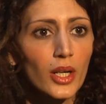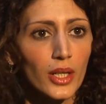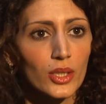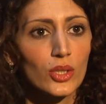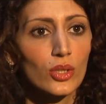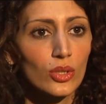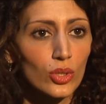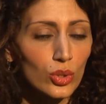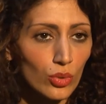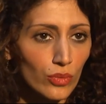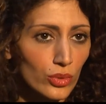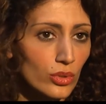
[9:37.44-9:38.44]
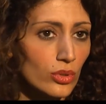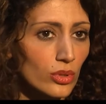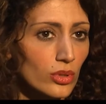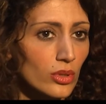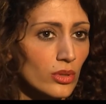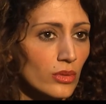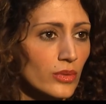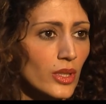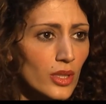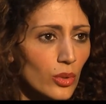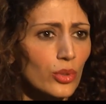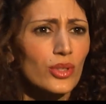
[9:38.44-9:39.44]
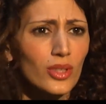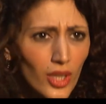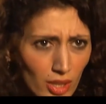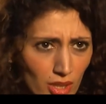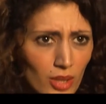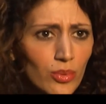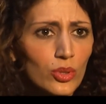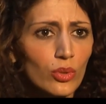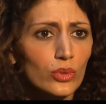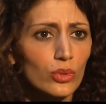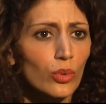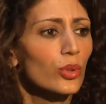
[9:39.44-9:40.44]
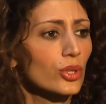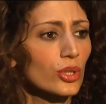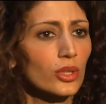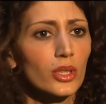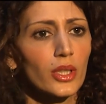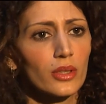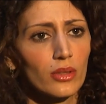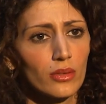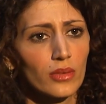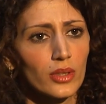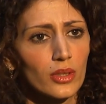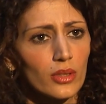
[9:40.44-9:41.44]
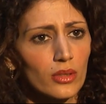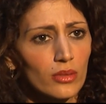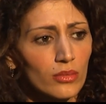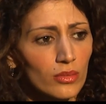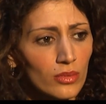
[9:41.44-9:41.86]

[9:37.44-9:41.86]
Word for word: Кажется, что вот э, есть такой стереотип, что вот очень некрасивая